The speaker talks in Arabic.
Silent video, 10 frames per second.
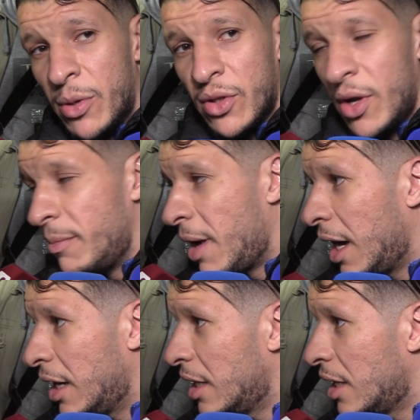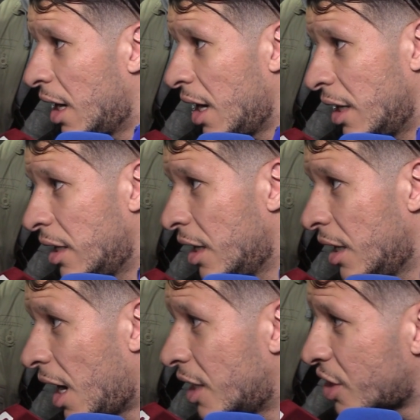بطوله المحليه
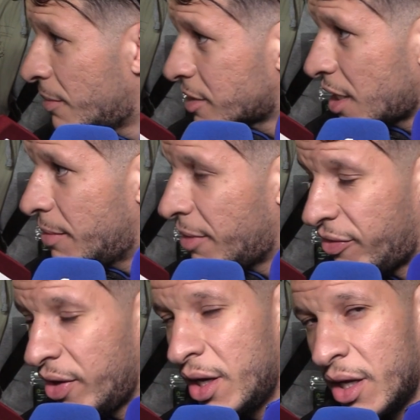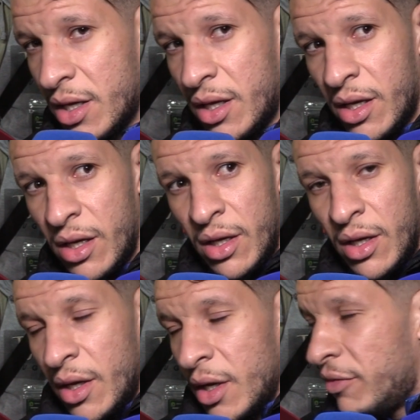يعني حاجه ما صعيبه في
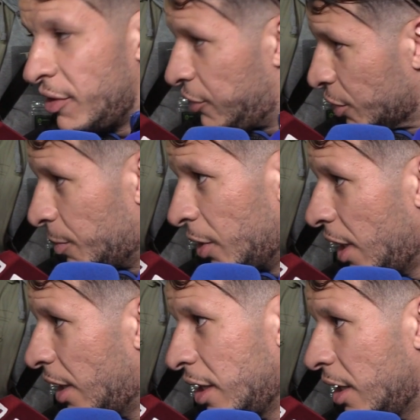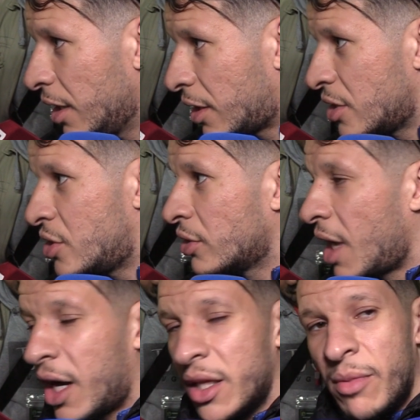في الفوتبول يعني كيسيون
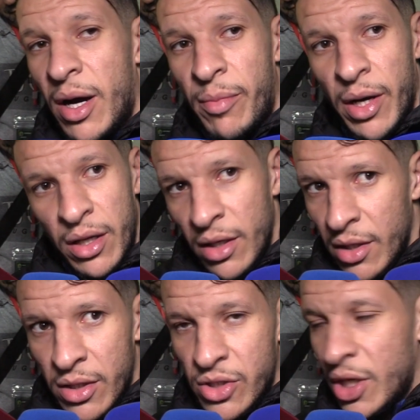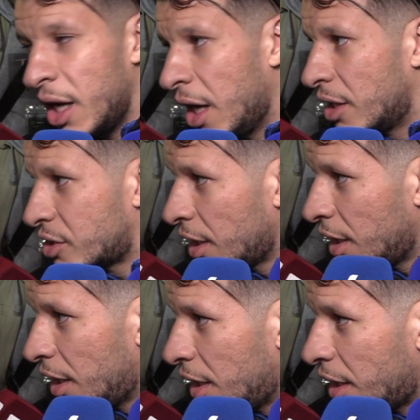تاع خدمه برك ان شاء الله ان شاء
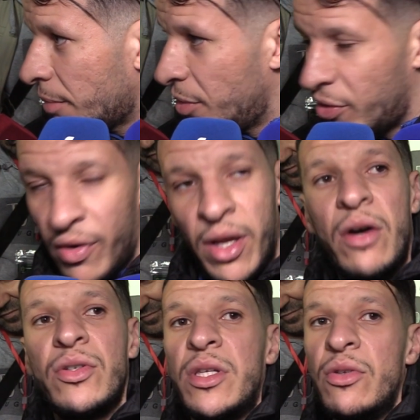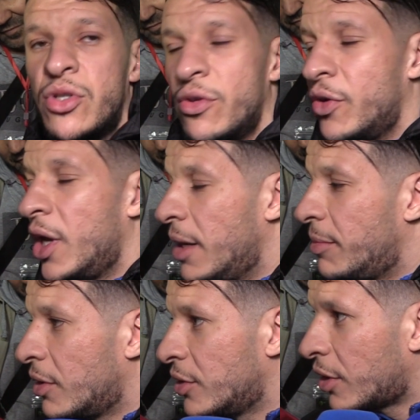الله ربي يوفقنا ونزيدو نشوفوا لاعبين واحد